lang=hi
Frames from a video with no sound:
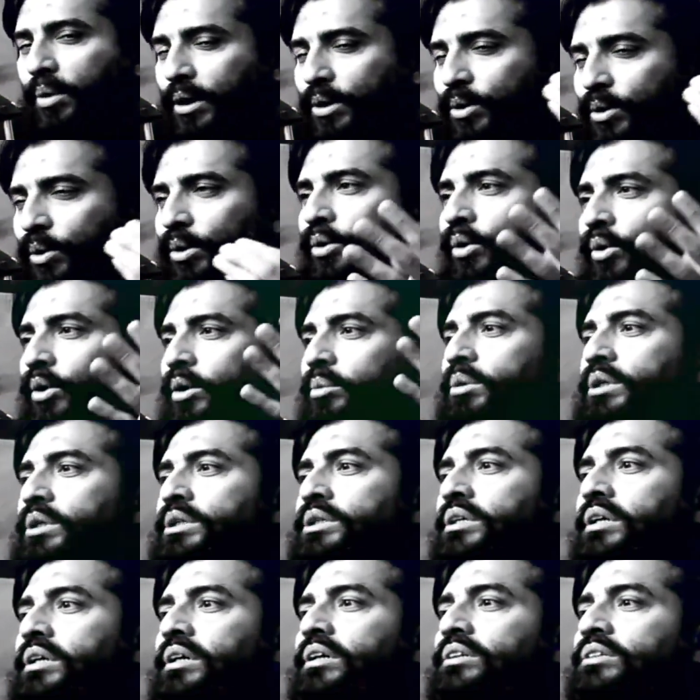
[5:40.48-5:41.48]
फिर थोड़ी और
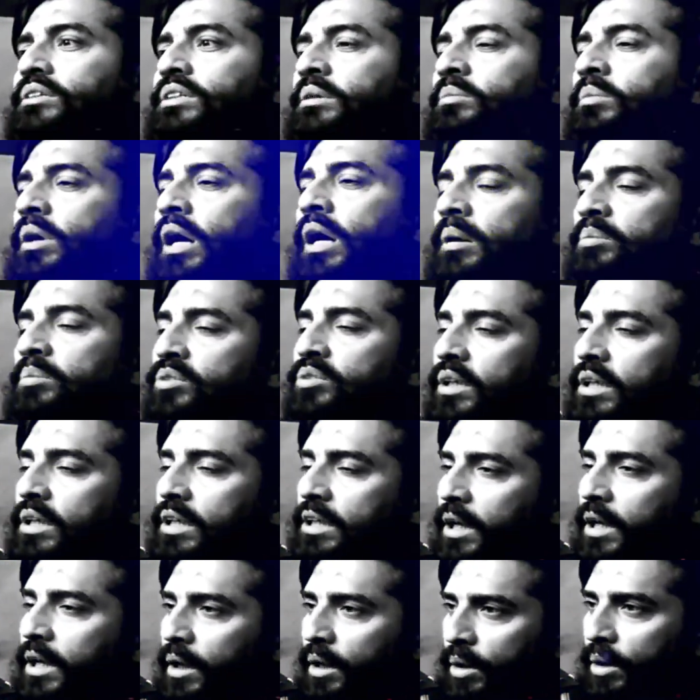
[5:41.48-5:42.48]
भेजेगा हम्म। जब आप
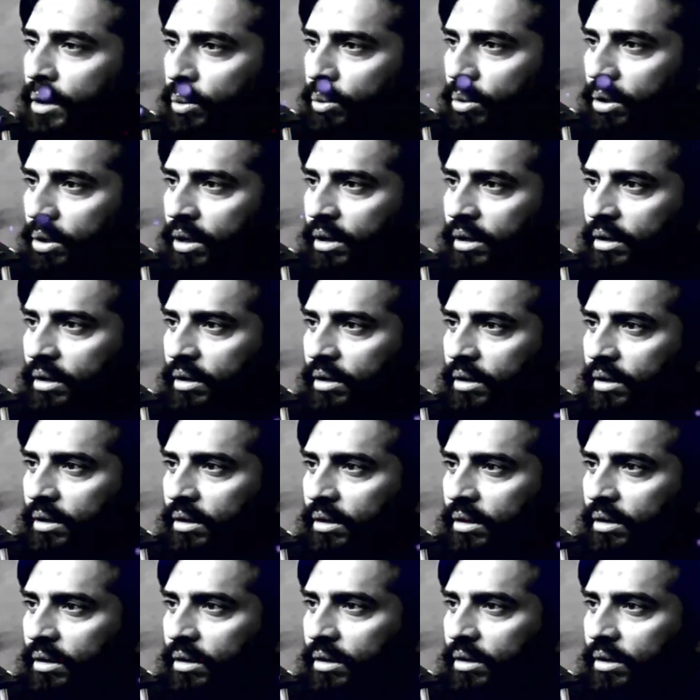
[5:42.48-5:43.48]
सही कर रहे होंगे
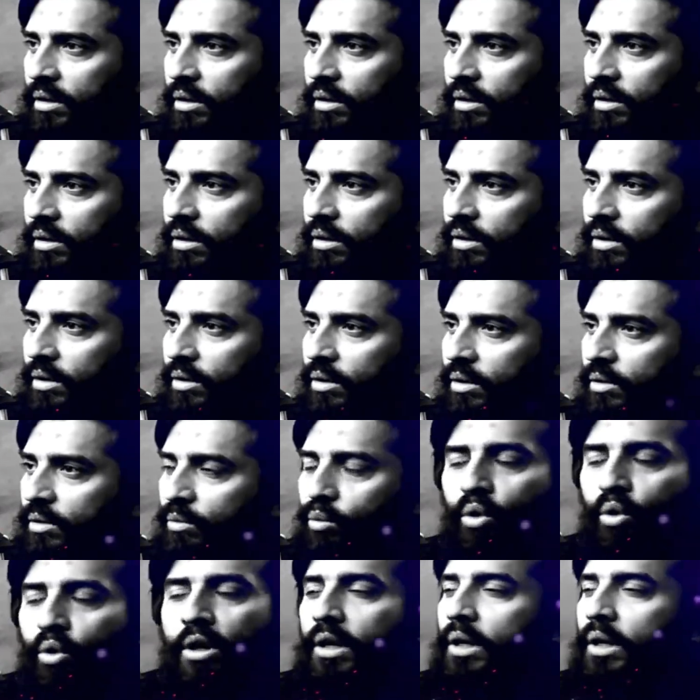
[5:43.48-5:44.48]

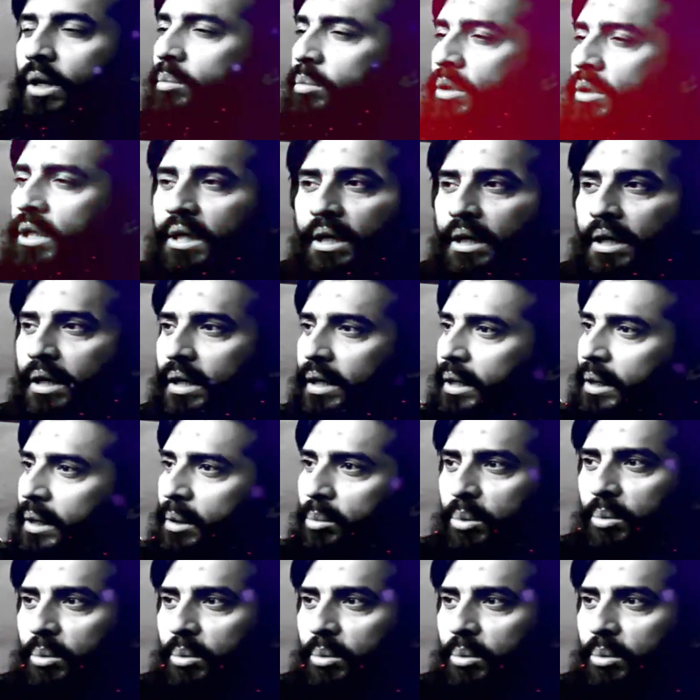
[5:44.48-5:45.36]
वो खराब नहीं करेगा